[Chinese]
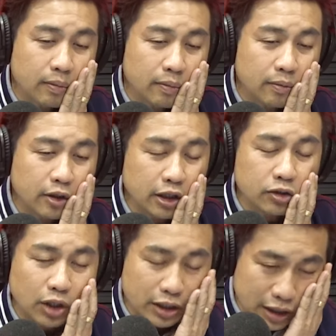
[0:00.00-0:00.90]
你的
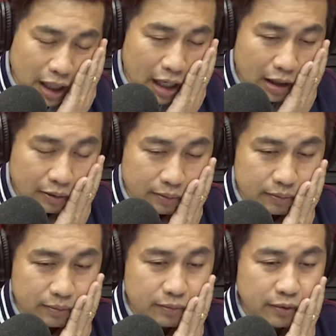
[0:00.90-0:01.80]
专长。嗯、
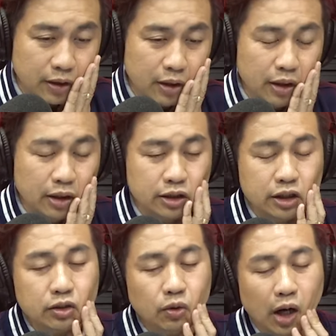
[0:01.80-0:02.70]
其
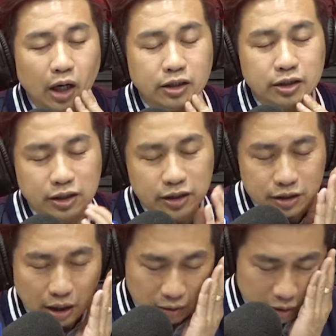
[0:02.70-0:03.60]
实我还提
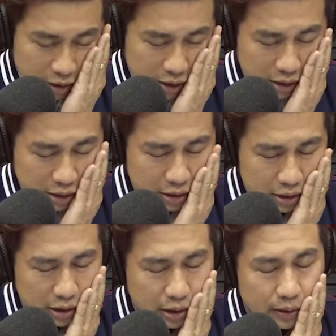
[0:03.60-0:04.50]
少了一样事
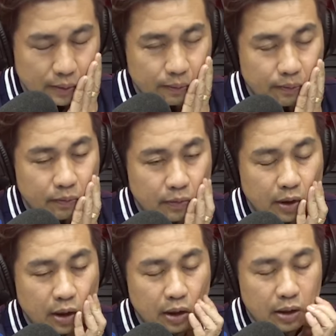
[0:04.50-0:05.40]
情，
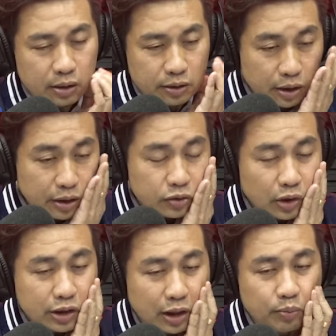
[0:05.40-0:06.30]
人的
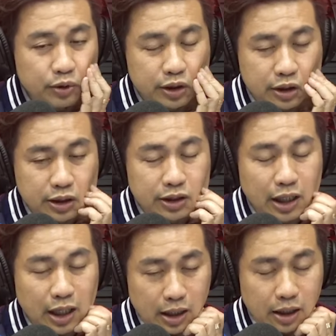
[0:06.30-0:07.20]
专长不止一
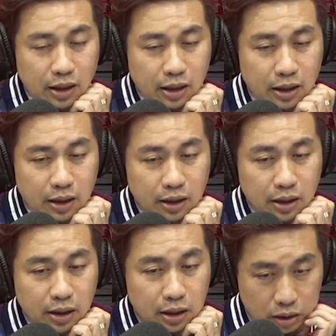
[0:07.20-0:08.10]
项啊，
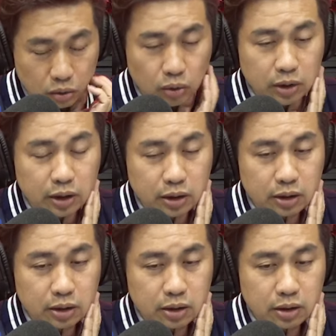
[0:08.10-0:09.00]
很多的。
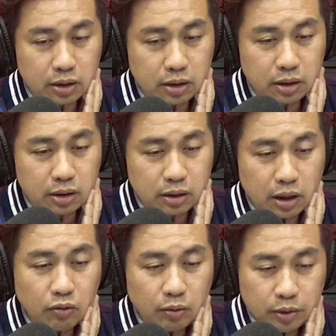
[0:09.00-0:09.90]

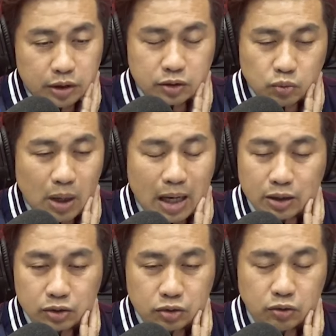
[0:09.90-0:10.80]
当我们一直挖
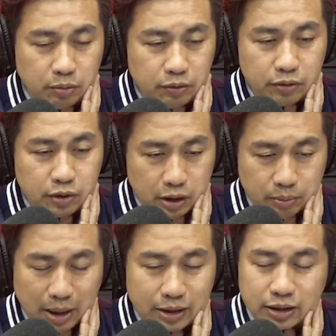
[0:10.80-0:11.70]
的时候，我们也
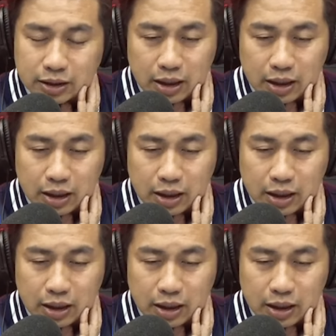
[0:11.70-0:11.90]
蛮惊讶，